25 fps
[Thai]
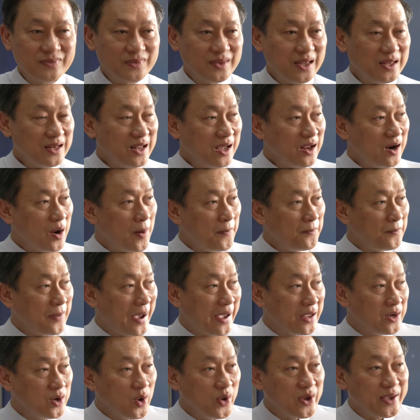แต่ถ้าเราไป
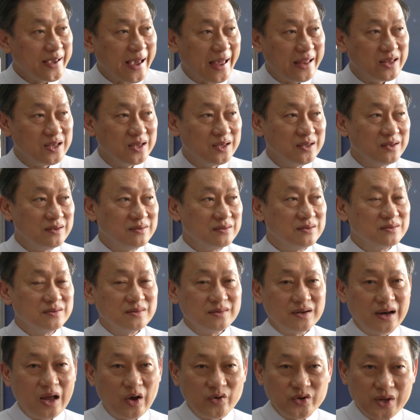ด้วยกัน
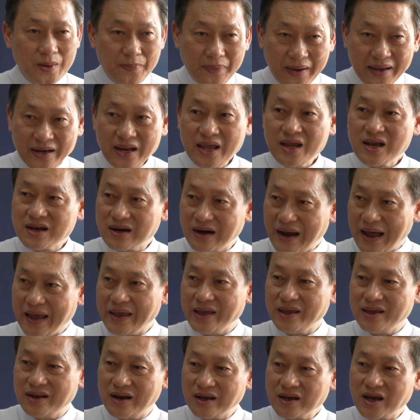เราจะไปได้ไกล
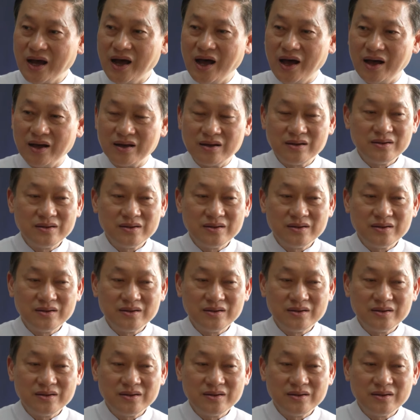แล้วก็